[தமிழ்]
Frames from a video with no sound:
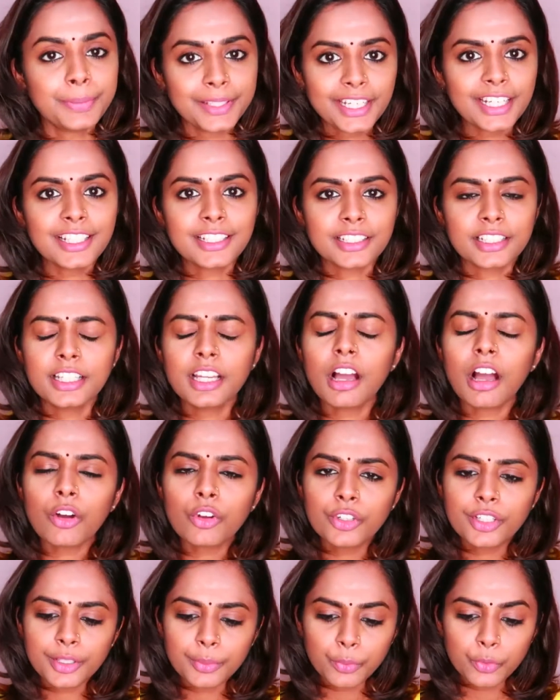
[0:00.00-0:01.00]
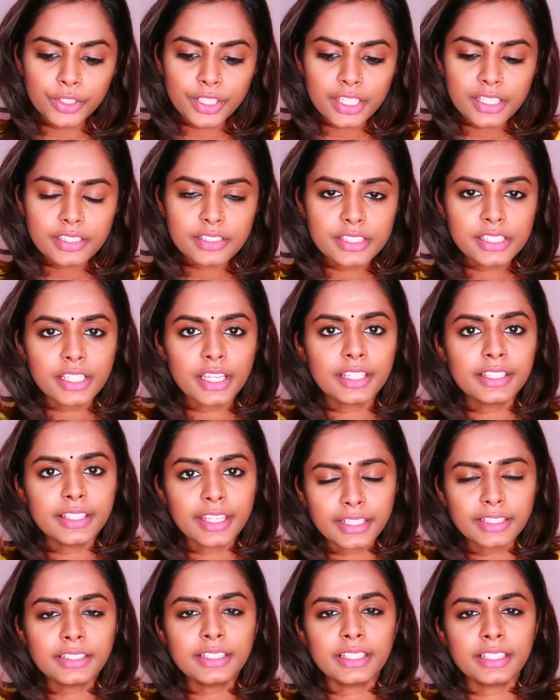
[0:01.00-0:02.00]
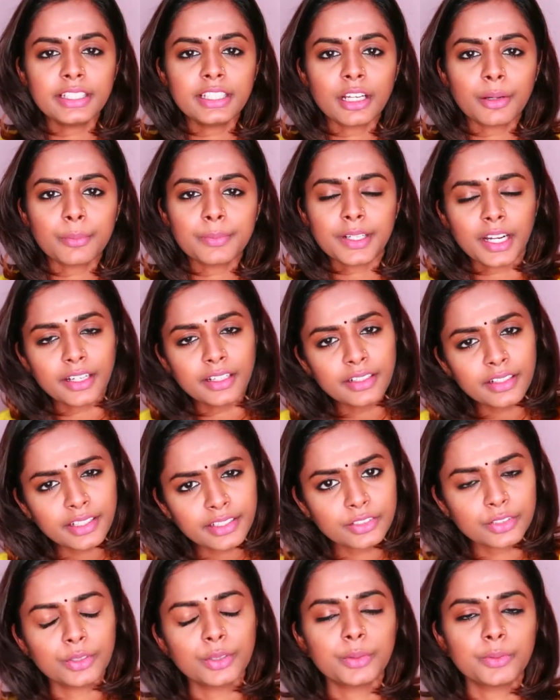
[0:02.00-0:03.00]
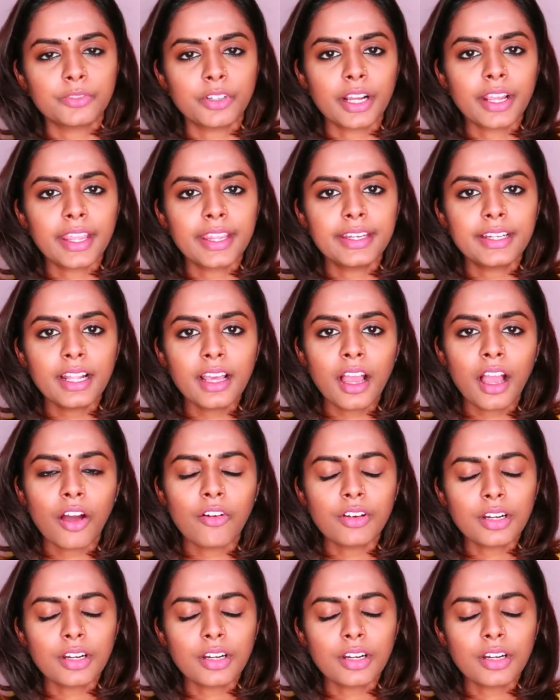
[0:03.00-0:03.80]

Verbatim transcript: பிறகு அவருடைய முயற்சியை எண்ணி நாம் நன்றி சொல்லும் வகையில்